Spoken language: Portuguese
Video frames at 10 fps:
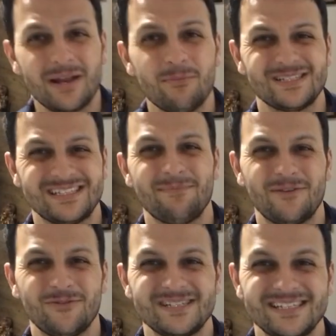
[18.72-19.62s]
eu queria mostrar
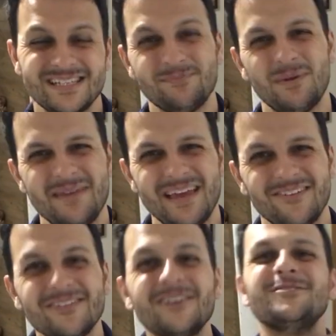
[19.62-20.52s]
para vocês.
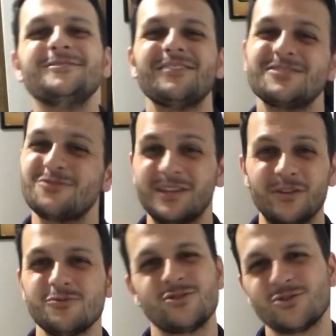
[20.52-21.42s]
Primeiro eu estava
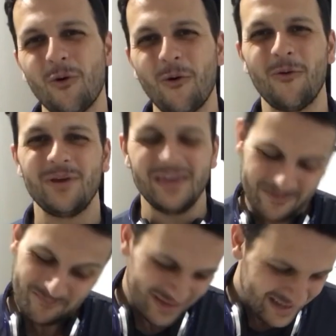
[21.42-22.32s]
escutando um som
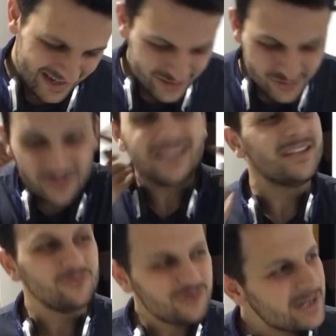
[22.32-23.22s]
e resolvi
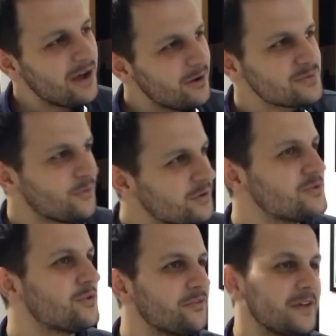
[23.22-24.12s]
não tirar os fones
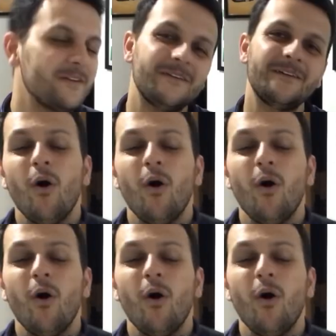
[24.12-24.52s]
de ouvido.